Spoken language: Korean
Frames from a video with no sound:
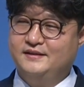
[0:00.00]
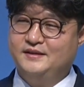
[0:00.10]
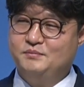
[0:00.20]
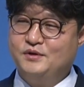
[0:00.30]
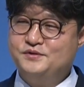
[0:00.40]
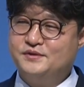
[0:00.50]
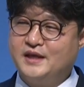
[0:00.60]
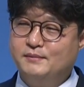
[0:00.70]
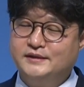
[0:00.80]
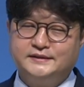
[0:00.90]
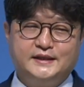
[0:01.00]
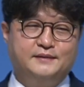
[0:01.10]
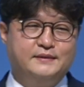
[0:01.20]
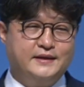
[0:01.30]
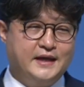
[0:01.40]
먼저 대만
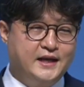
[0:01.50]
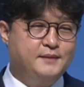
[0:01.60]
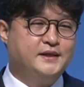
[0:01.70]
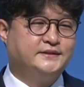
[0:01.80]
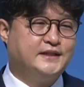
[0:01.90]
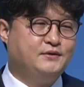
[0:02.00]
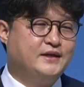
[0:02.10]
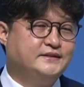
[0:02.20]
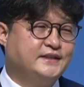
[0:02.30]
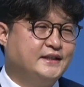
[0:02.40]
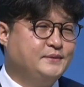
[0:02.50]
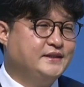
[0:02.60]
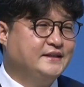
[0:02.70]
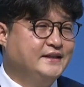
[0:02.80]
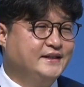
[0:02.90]
사람 엘리바스라고 하는 사람이